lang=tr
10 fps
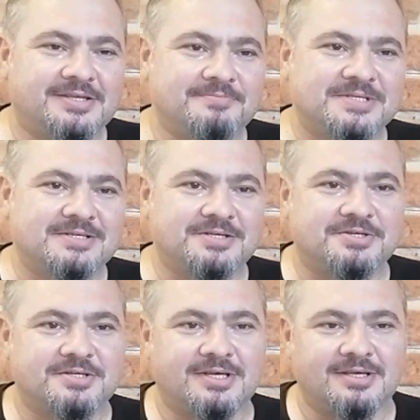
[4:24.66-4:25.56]
Kimisi
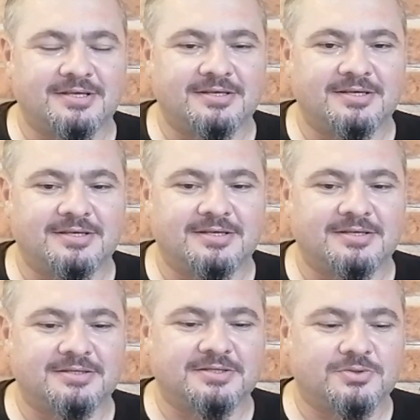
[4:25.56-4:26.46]
içine
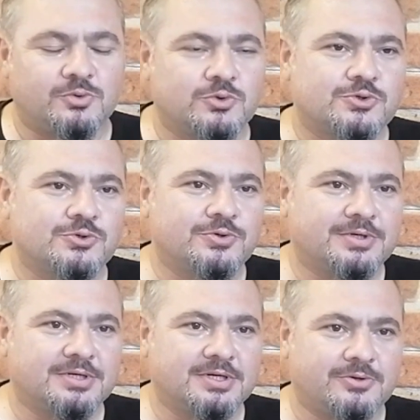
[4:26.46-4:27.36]
e, kuzu
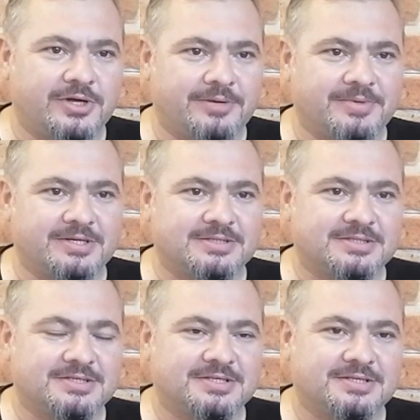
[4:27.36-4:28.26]

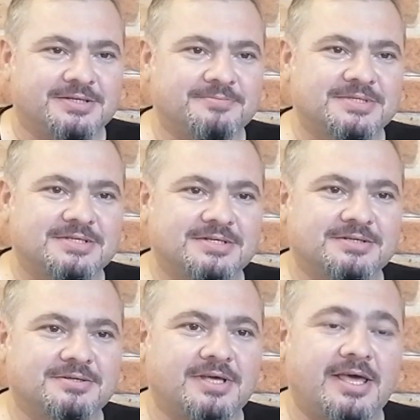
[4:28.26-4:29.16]
koyabilir.
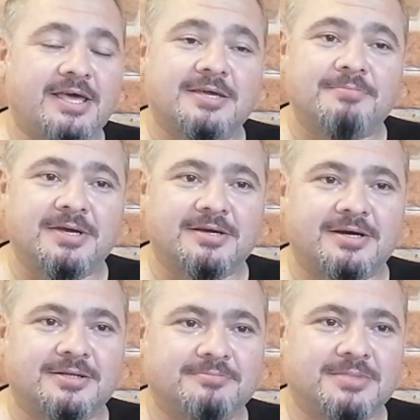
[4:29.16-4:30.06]
Kimisi ekmek
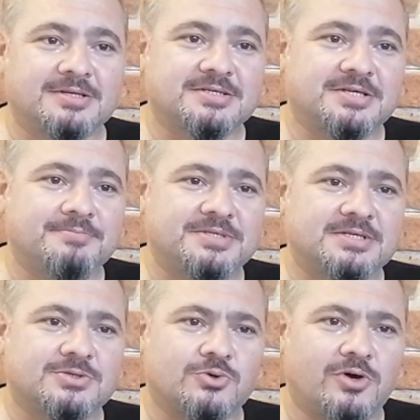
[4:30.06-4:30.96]
katmaz,
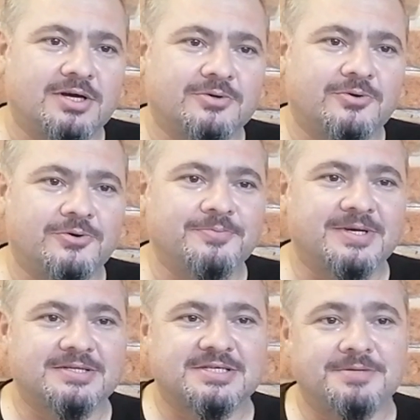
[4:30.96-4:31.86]
kimisi soğan
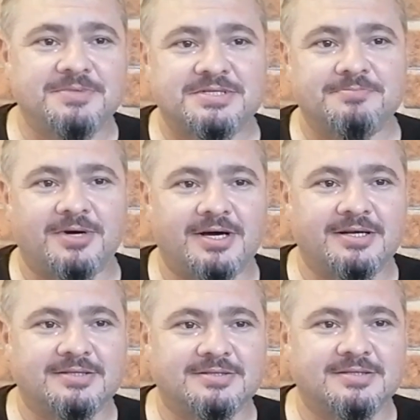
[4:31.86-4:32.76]
koymaz, kimisi
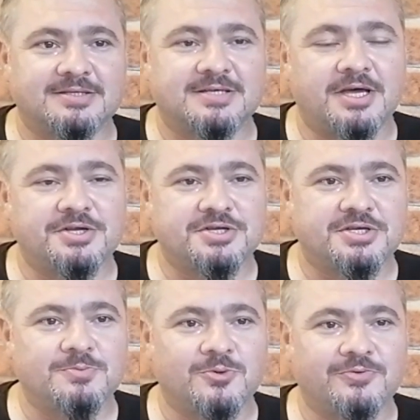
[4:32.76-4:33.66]
baharatında sadece
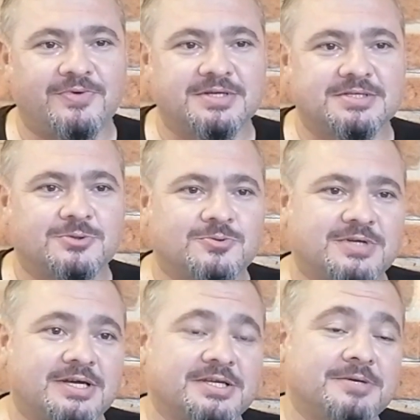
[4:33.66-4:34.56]
kimyonu fazla
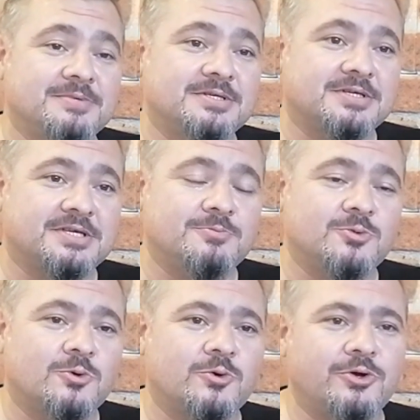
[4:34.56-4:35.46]
tutar, kimisi
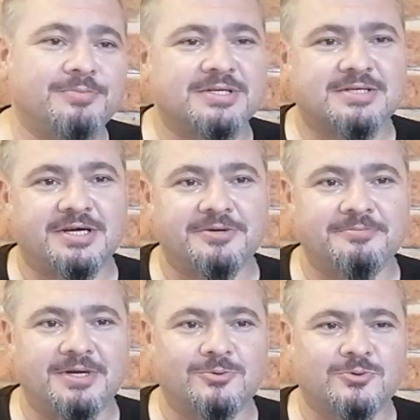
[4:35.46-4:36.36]
kimyon koymaz,
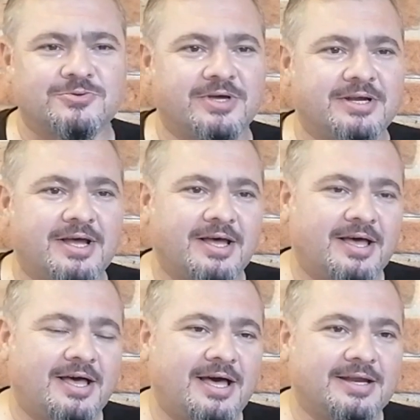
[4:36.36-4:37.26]
karabiber, tuz koyar.
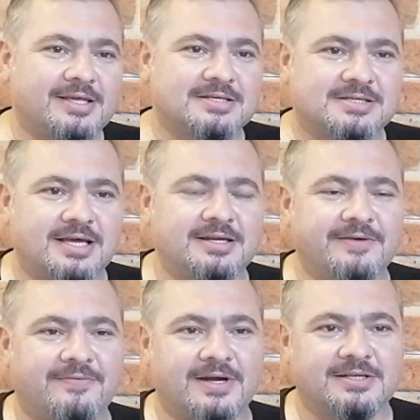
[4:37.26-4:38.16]
Herkes
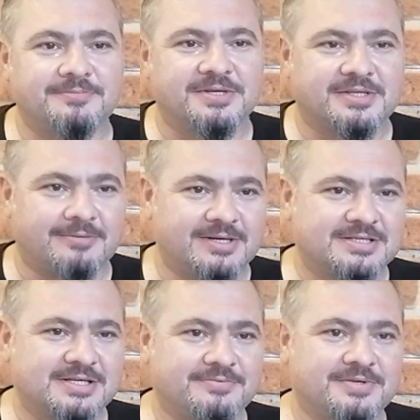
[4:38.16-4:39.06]
kendine farklı bir
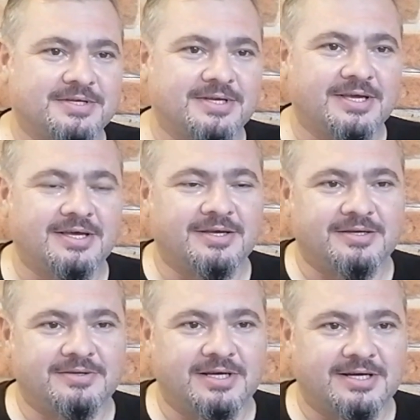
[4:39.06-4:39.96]
damak zevki
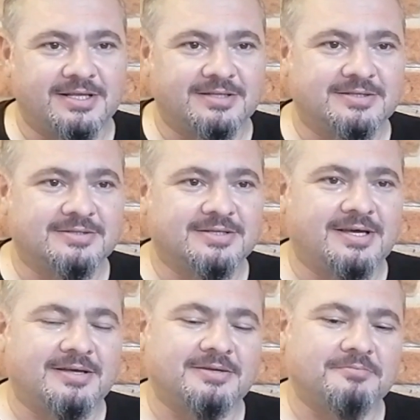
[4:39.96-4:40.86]

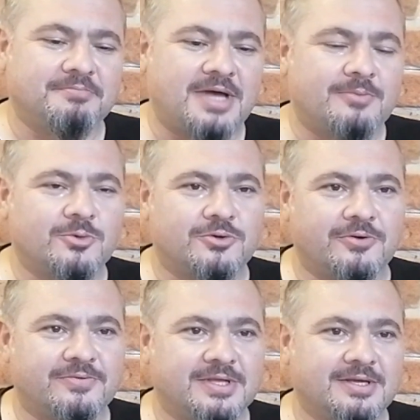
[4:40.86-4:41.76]
yakaladığında ben bu
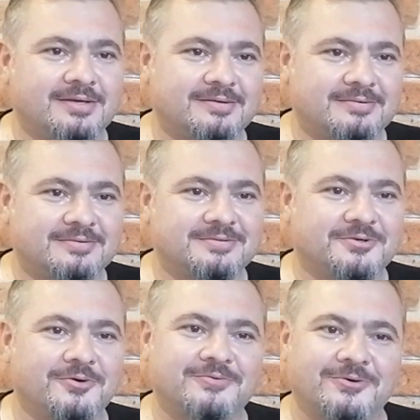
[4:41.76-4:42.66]
köfteyi
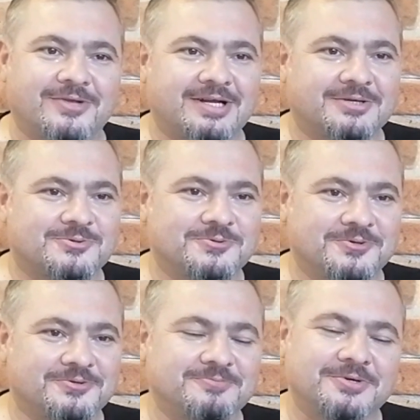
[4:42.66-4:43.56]
köfte olarak
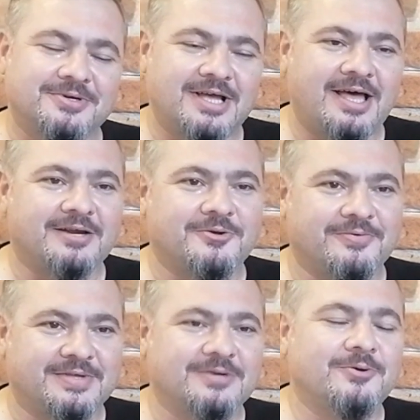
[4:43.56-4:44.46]
sunuyorum diyor. Her
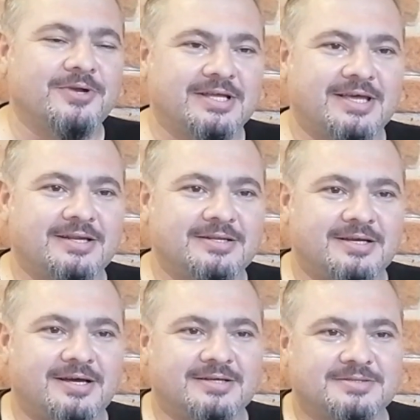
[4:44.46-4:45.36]
köftenin öyle
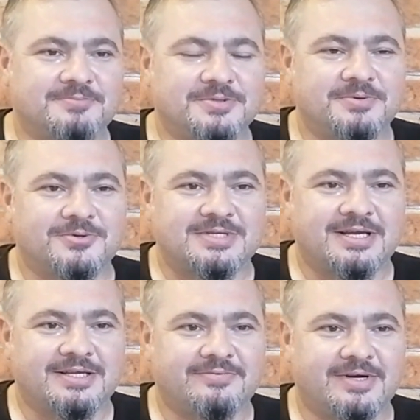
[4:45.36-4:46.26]
kendine has bir
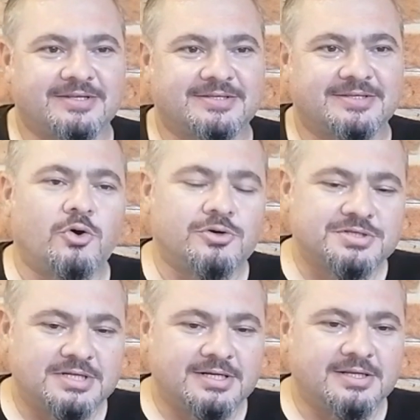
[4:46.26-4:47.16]
özelliği vardır.
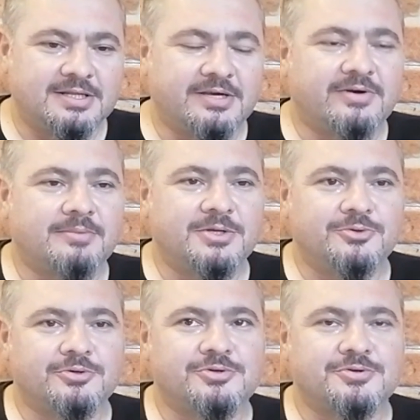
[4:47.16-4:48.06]
Orijinalinde devam
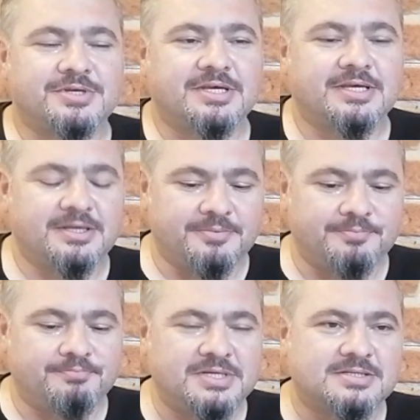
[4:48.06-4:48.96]
ediyor çünkü
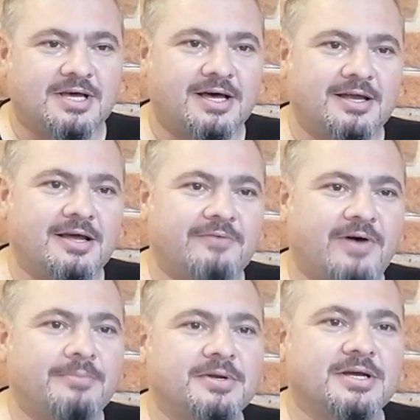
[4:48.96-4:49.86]
biz hala
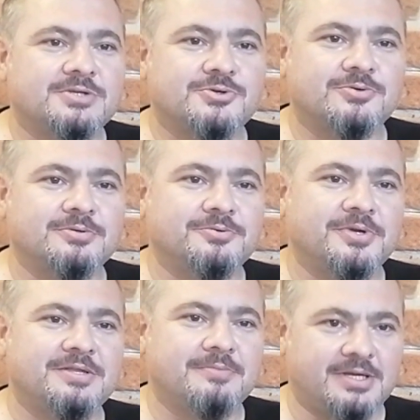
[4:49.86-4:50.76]
fabrikasyon
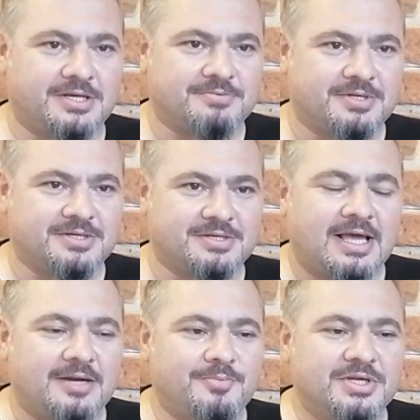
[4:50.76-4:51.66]
üretime geçmedik.
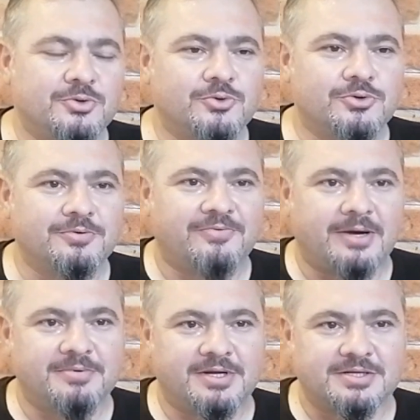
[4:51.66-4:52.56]
Yani bir ürün
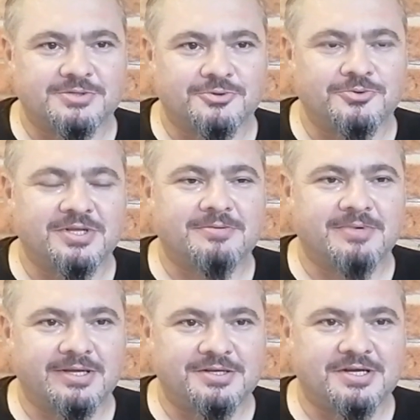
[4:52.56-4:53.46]
fabrikasyon
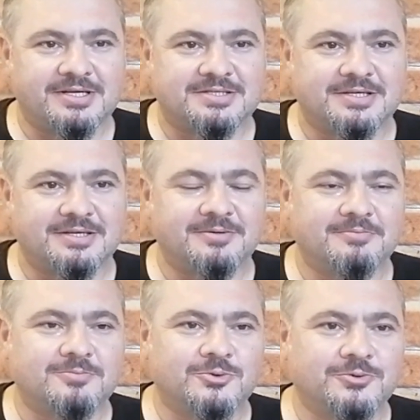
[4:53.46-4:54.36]
üretime geçerse
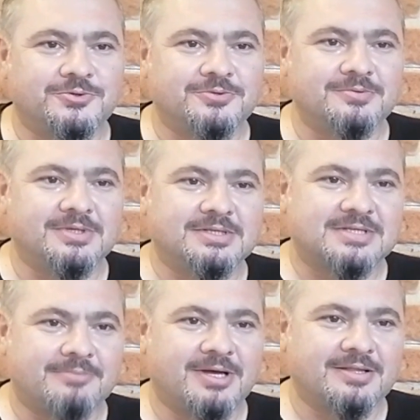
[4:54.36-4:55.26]
bu ürün
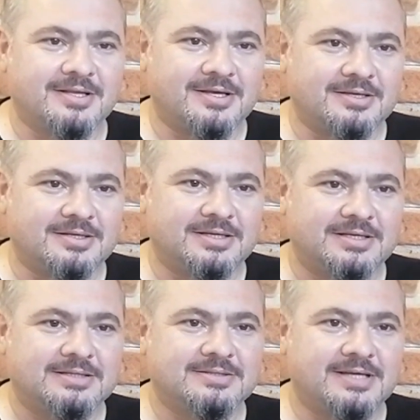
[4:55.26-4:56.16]
zamanla
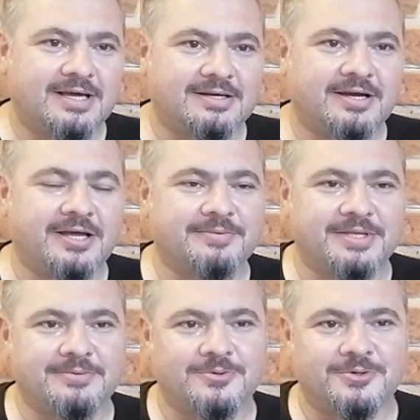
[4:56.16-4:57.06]
değer
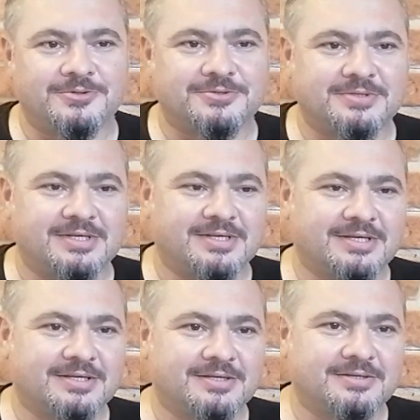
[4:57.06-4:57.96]
kaybedebiliyor.
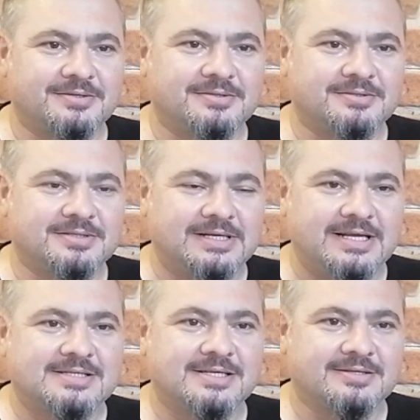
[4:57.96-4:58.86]
Ee,
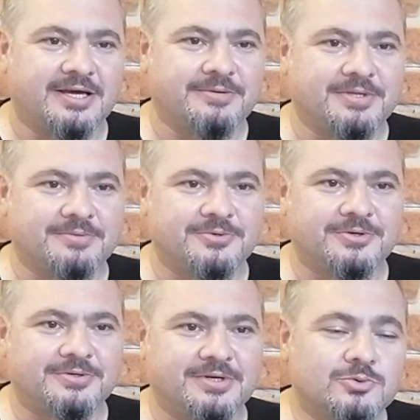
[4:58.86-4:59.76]
lezzet kaybedebiliyor.